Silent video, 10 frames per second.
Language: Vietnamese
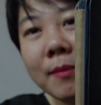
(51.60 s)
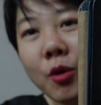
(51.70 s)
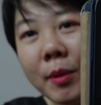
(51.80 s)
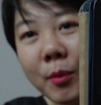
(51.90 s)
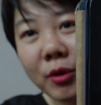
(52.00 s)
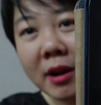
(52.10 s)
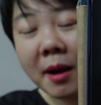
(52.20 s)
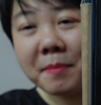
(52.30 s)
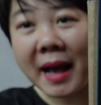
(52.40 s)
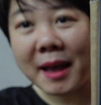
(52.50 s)
thấy 44
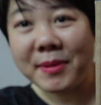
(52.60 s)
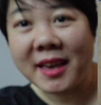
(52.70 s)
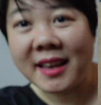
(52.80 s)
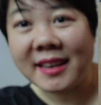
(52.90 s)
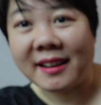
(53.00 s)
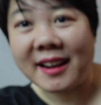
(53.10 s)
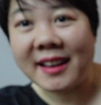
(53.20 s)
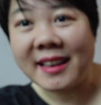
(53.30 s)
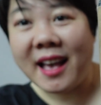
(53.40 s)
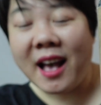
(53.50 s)
âm IPA ở
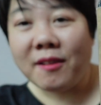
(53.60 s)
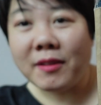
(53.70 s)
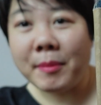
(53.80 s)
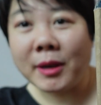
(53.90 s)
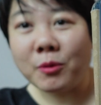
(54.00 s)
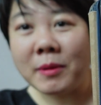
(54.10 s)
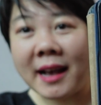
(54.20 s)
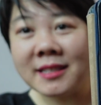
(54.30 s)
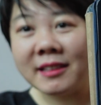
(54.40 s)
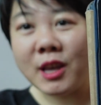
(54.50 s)
đây và mình cũng
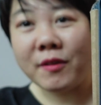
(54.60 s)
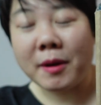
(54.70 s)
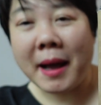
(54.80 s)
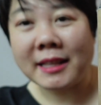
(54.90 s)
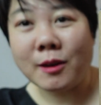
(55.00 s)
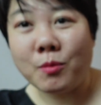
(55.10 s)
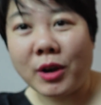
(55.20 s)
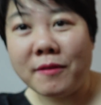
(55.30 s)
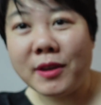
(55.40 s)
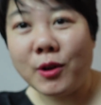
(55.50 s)
đã giới thiệu với các bạn trong một
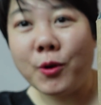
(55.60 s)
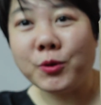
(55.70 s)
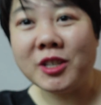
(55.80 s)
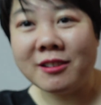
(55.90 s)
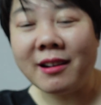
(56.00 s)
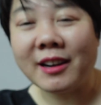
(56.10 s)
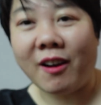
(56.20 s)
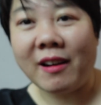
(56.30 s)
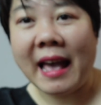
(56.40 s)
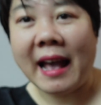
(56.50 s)
cái video trước
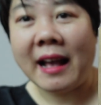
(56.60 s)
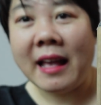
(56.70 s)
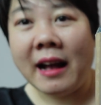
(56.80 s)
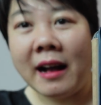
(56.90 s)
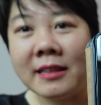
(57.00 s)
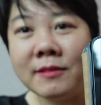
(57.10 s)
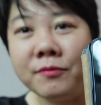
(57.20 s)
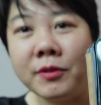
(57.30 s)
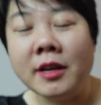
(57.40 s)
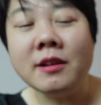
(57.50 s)
đó là à,
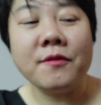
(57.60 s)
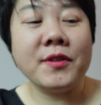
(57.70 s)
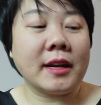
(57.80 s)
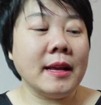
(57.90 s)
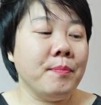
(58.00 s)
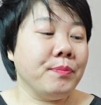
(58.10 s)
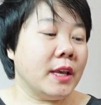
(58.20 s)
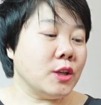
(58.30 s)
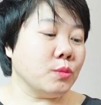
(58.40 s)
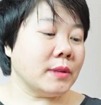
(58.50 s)
với người Việt ấy
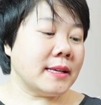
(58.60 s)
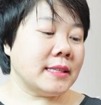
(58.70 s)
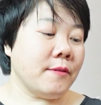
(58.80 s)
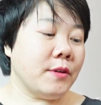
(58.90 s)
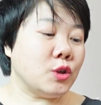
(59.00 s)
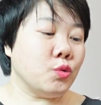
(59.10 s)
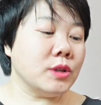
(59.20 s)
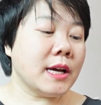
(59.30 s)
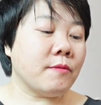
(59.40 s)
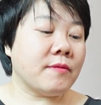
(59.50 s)
thì chúng ta sẽ phải chú
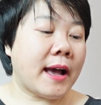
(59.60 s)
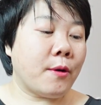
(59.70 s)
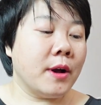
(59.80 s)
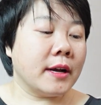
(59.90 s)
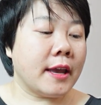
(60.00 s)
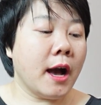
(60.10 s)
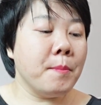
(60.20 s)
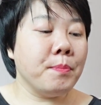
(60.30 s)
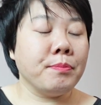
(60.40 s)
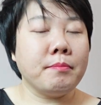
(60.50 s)
trọng vào cái
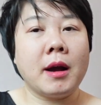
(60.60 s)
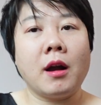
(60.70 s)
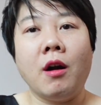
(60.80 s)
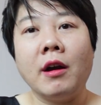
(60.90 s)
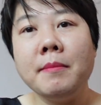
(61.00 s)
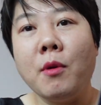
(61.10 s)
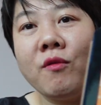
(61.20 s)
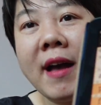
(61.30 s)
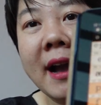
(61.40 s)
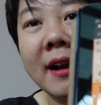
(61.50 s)
âm mà có cái màu
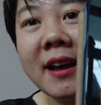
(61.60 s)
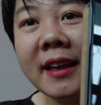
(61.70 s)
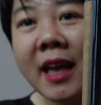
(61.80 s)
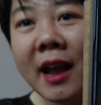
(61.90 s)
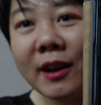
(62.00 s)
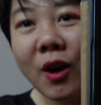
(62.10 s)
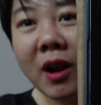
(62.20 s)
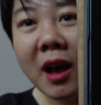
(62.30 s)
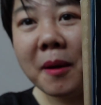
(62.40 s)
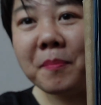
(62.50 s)
vàng ở đây, đó
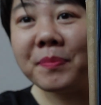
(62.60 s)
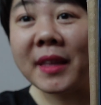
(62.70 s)
là âm